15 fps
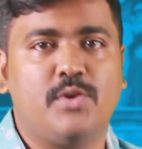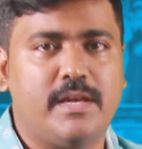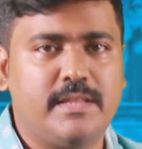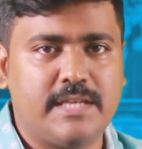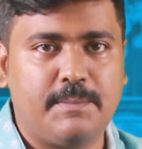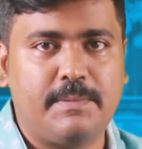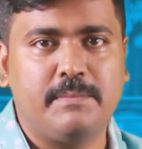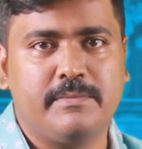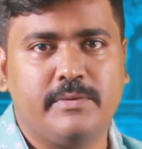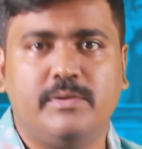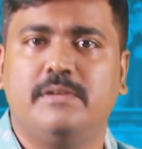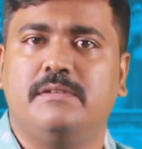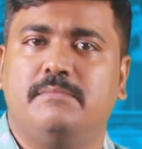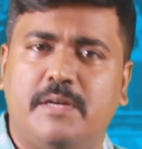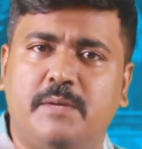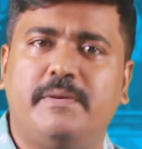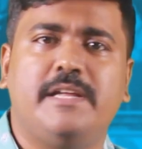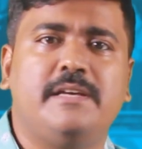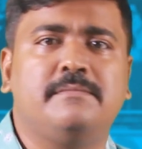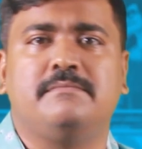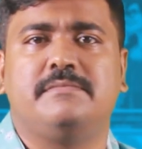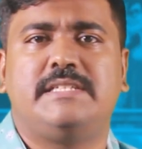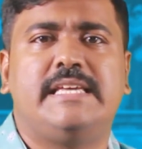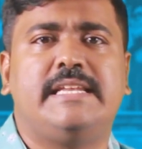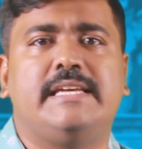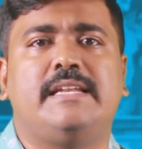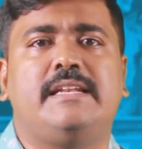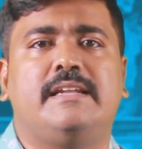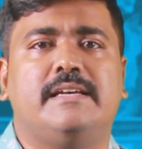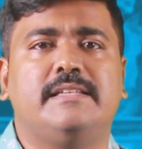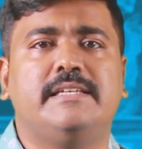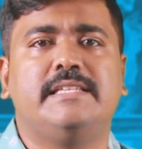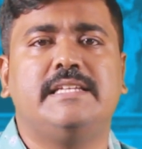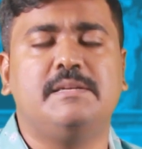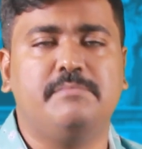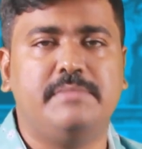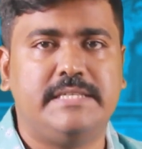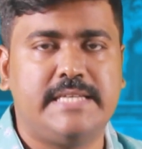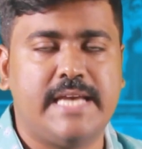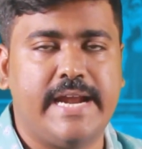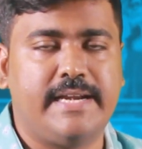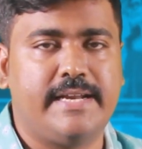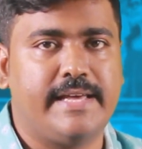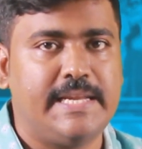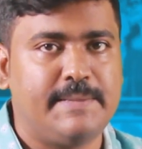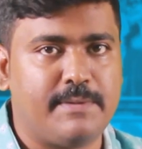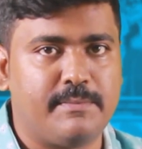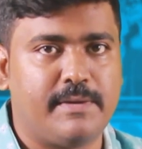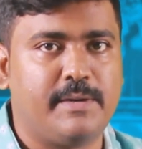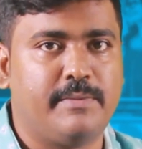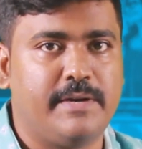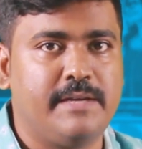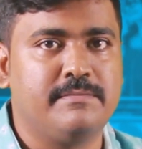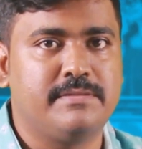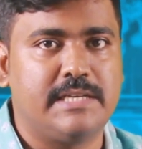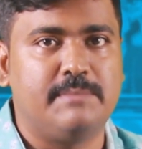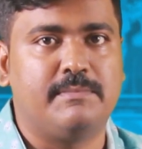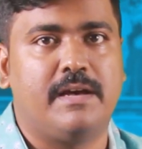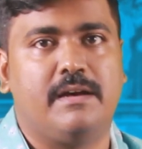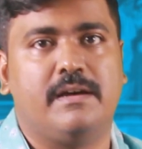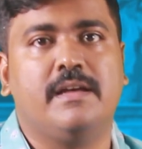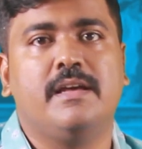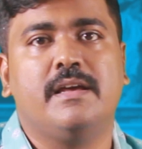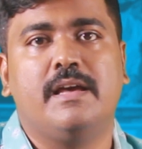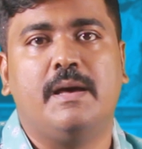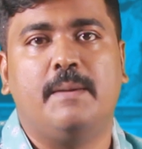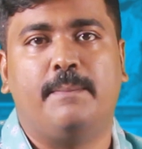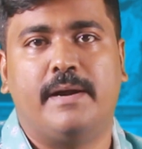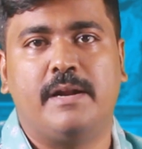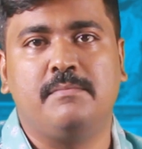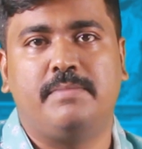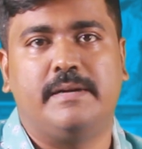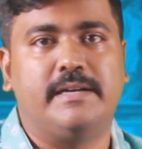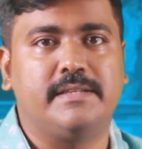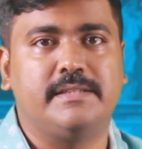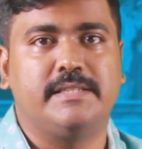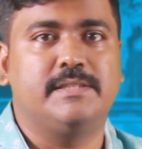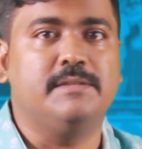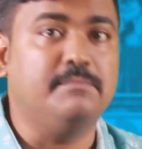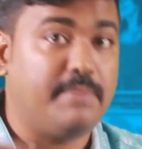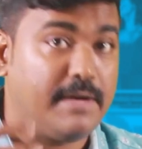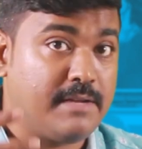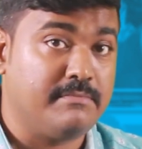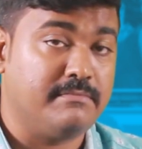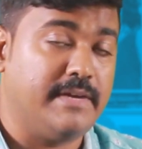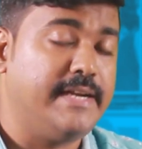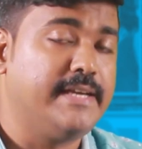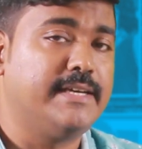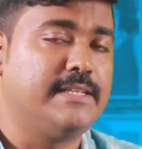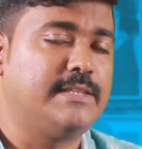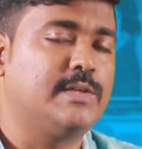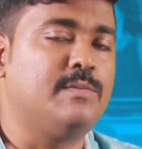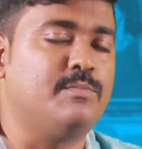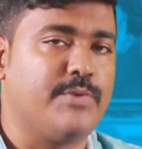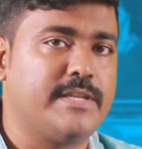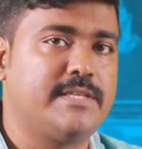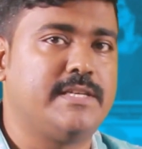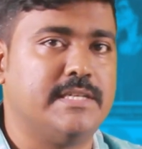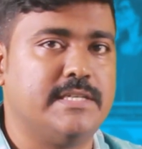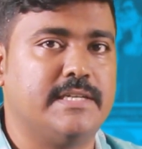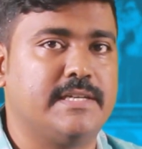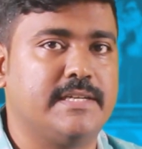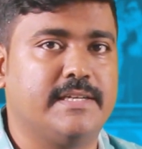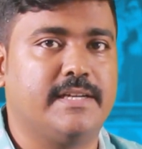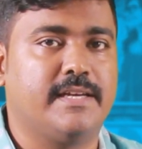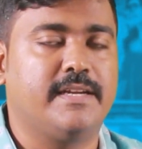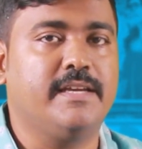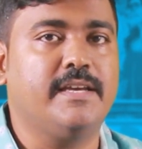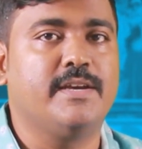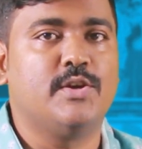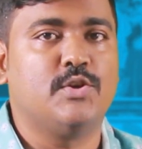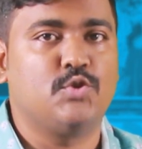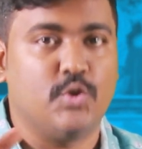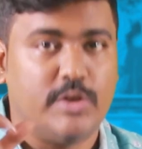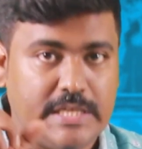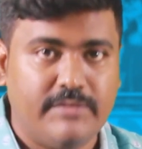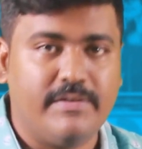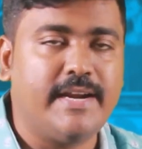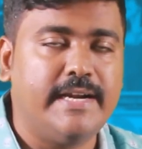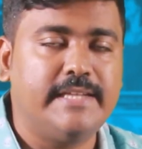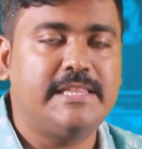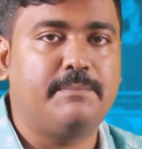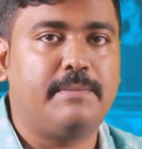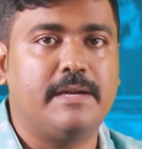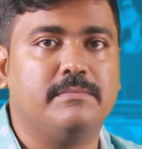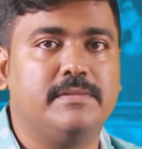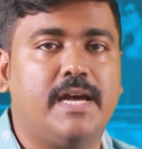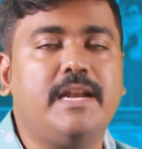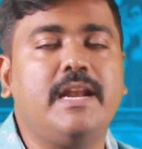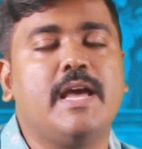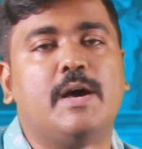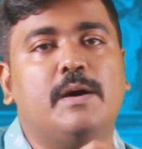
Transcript: ஸோ அதுக்கப்புறம் இவர் மறுபடியும் சீரியல் அது இதுன்னு பிஸி ஆகிட்டார் இப்போ மறுபடியும் சினிமா படம் பண்ணுறதுக்கும் படம் எடுக்கிறதுக்கும் முயற்சி செஞ்சுட்டு இருக்கிறாரு ஸோ இவர் எடுத்த படம் தான்